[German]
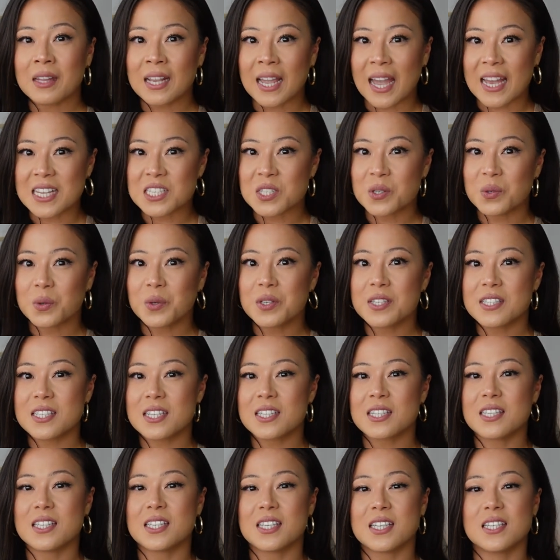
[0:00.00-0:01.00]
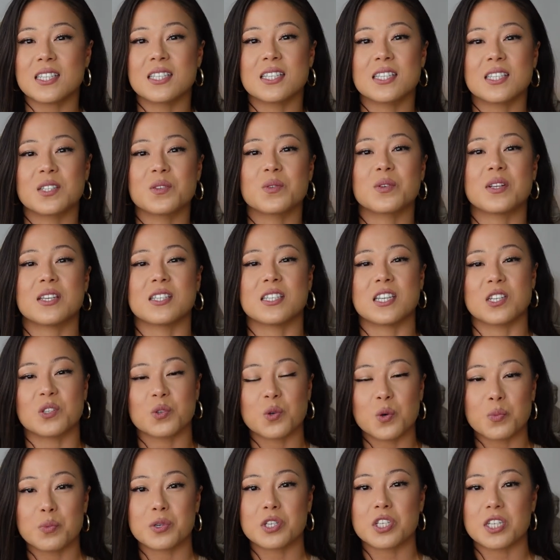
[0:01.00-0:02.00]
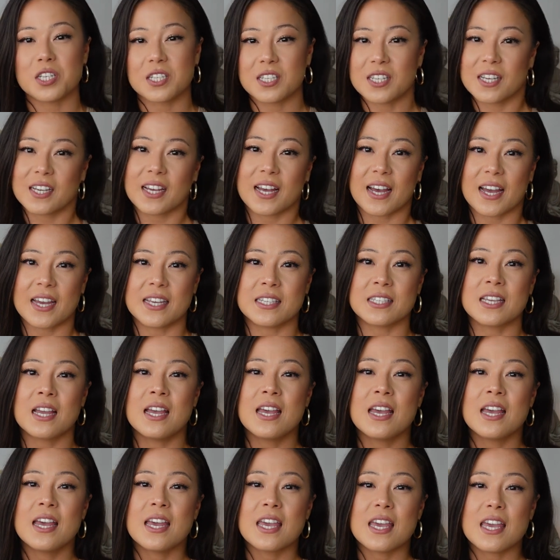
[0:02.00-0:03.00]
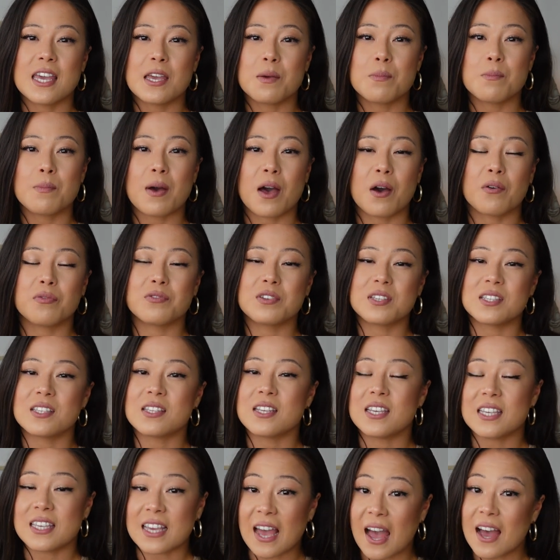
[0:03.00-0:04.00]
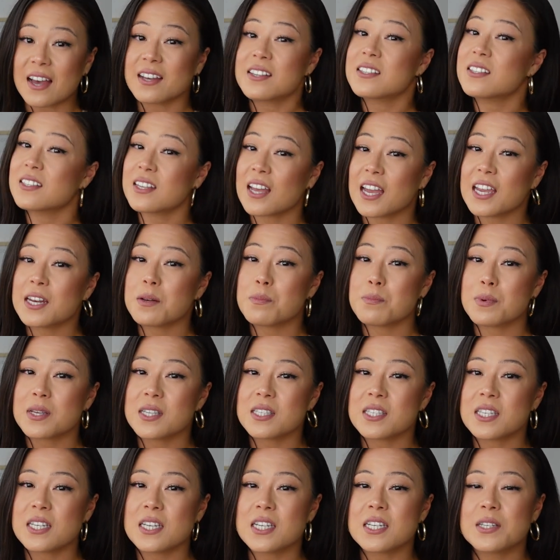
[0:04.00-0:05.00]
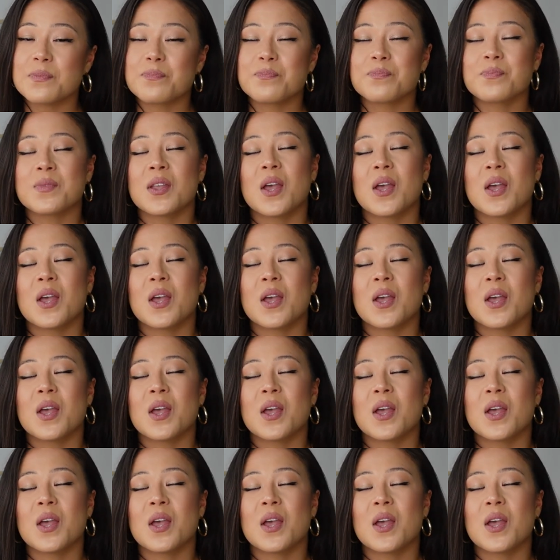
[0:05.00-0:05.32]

Also grundsätzlich ist es so, dass der tropische Tierkreis eben auf diesen Jahreszeiten basiert.